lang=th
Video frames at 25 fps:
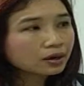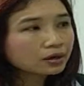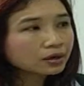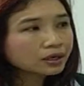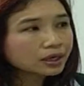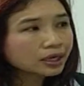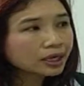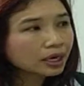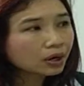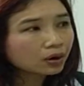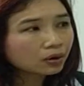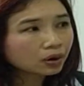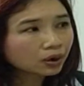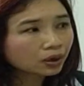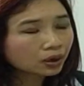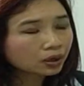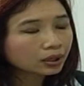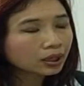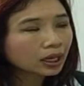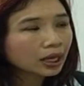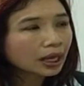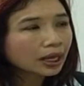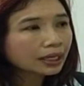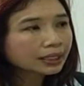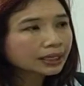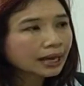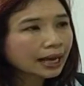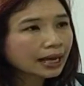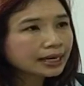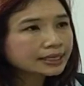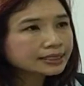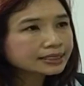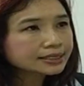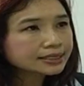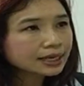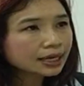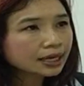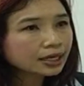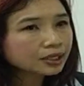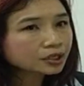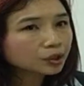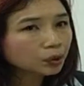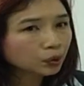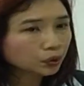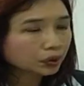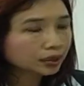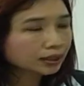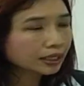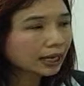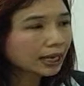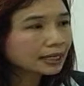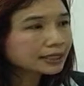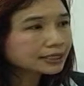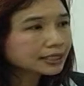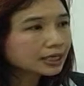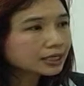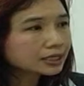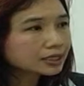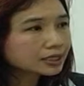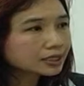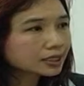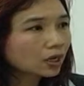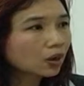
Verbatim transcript: เลี้ยวรถการจะหยุดการจะ